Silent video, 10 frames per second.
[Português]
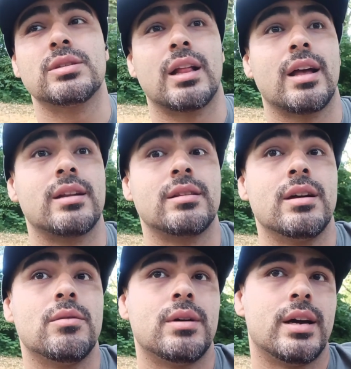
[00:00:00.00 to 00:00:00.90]
o salário
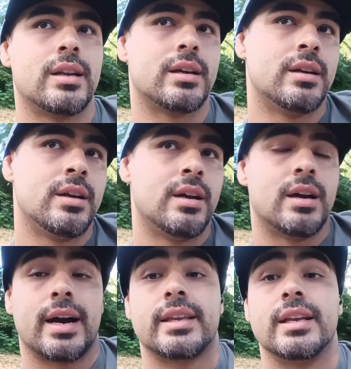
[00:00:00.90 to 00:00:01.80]
não era
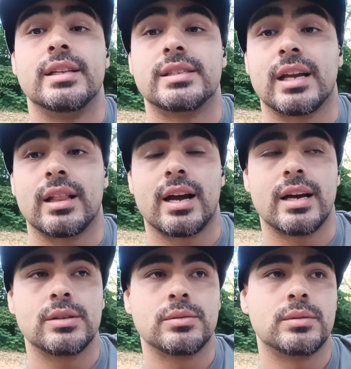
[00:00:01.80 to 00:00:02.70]
aquele
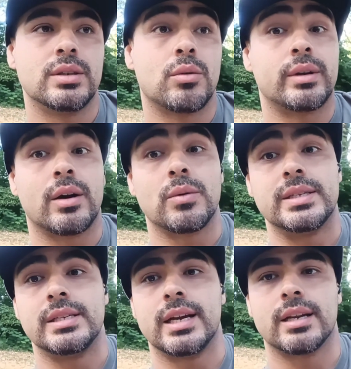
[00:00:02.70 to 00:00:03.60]
salário e qualquer
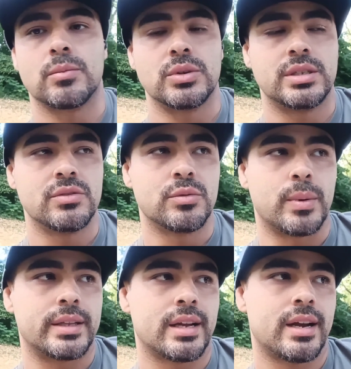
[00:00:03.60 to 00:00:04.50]
coisinha era motivo
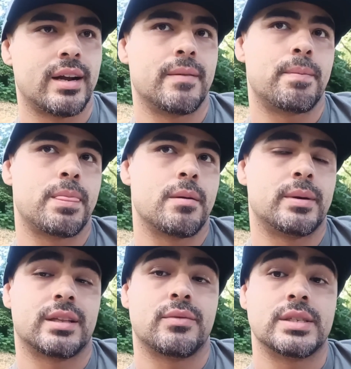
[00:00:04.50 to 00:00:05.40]
para estar
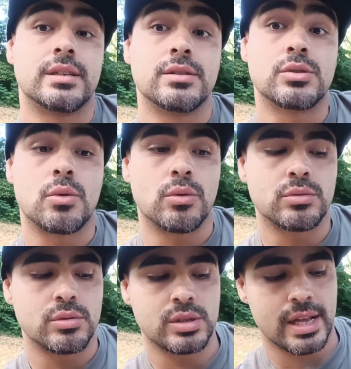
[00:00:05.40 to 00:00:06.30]
tá, tá fazendo
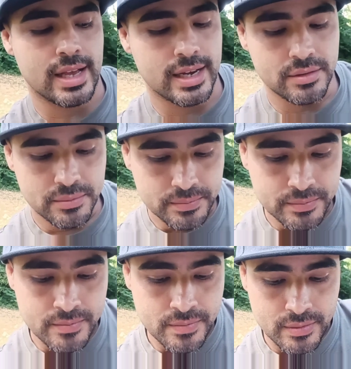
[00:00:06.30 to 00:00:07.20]
desconto do salário,
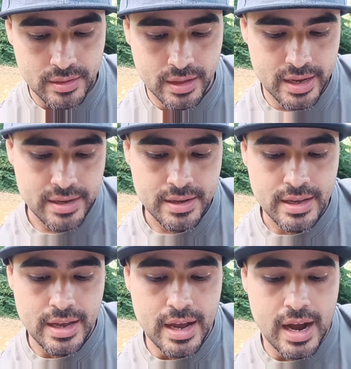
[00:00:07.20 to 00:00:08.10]
né?
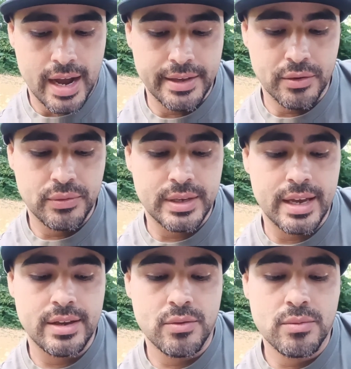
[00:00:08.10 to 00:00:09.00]
Aí eu
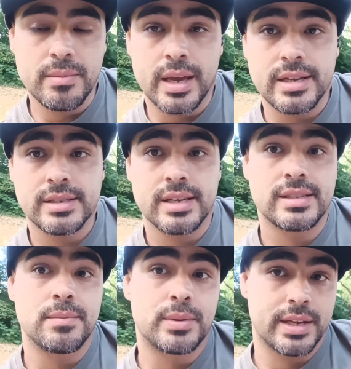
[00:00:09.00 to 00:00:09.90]
fiquei um mês
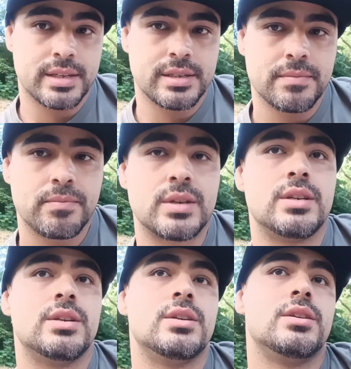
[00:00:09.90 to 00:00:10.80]
nessa empresa
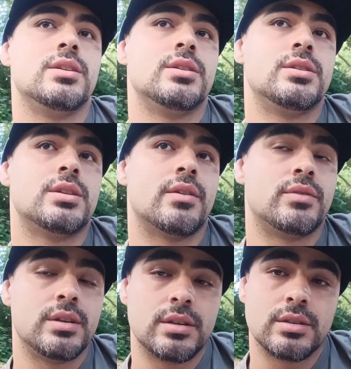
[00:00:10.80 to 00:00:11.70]
e já
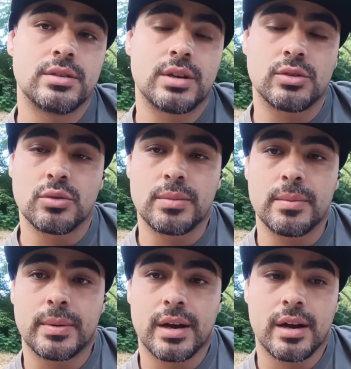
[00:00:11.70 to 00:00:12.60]
vim, já
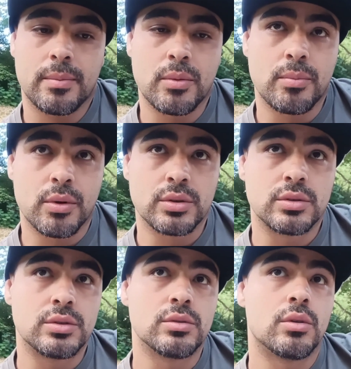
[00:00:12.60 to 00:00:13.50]
subi para o
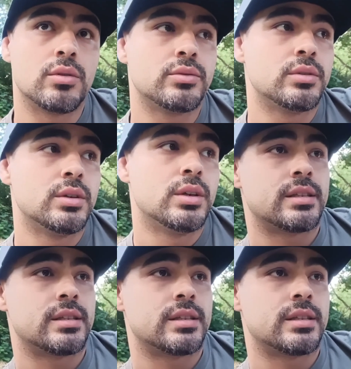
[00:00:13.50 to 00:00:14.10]
Porto de novo.